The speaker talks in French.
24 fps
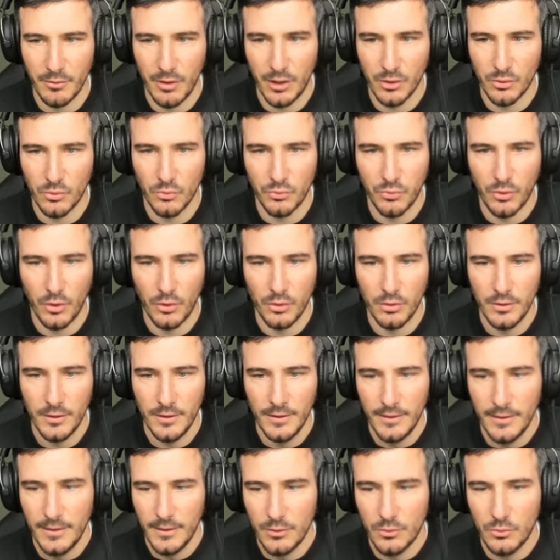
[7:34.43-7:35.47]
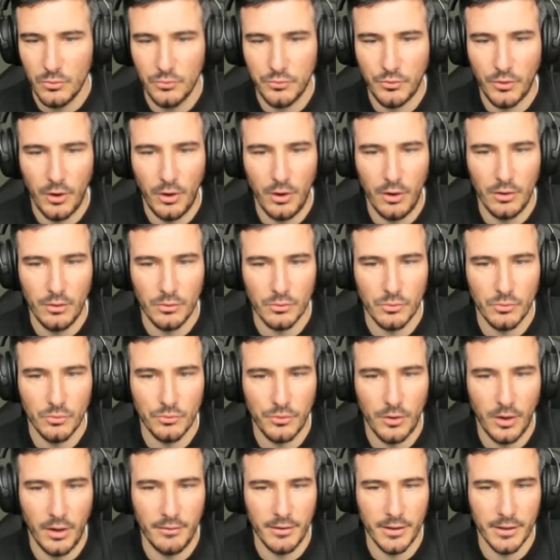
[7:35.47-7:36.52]
avoir un coup franc. Coup franc, coup
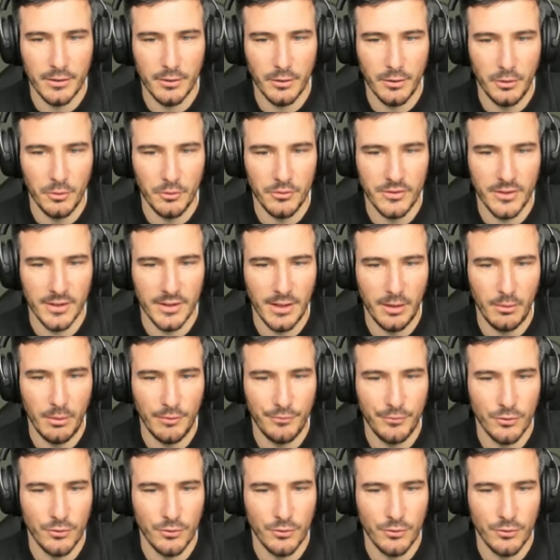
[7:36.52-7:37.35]
franc avec euh, Osegawa.